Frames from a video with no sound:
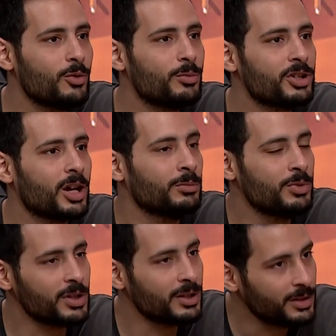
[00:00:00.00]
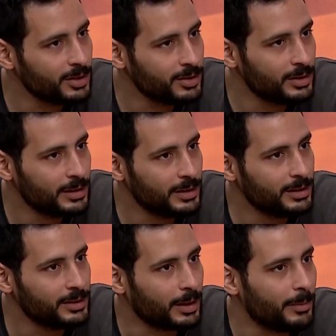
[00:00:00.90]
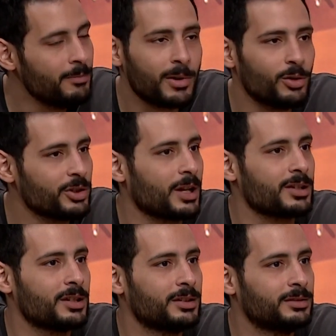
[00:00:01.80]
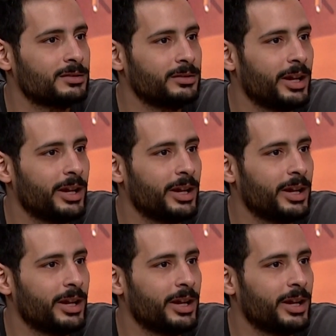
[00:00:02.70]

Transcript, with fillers: لو مش هتبسط ما اروحش تمام ما اروحش احسن